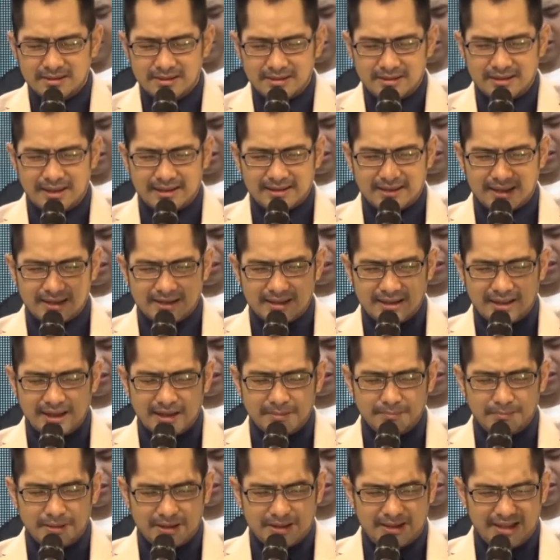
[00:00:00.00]
Datang dengan
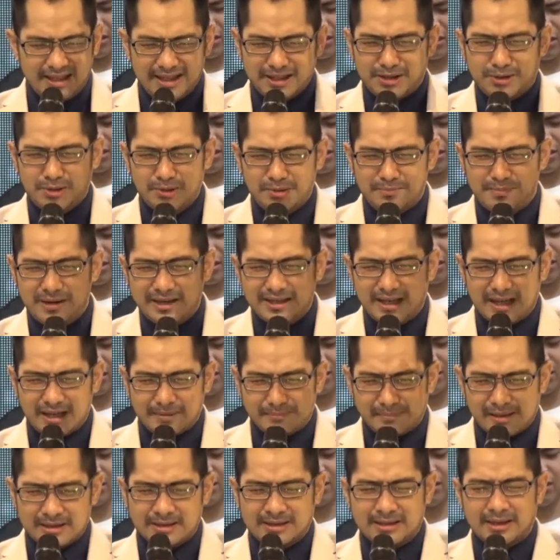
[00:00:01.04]
begitu banyak
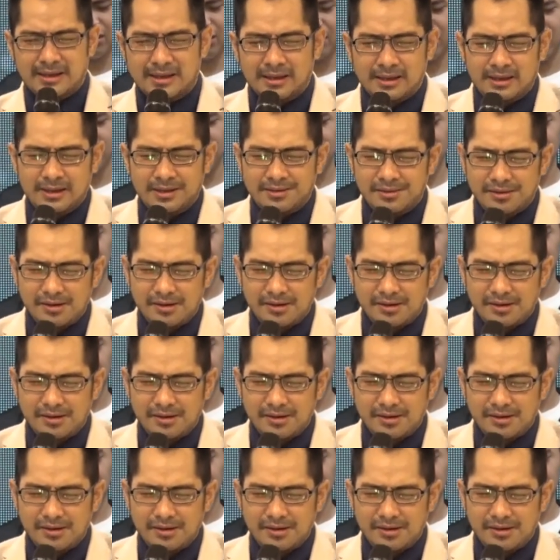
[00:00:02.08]
masalah.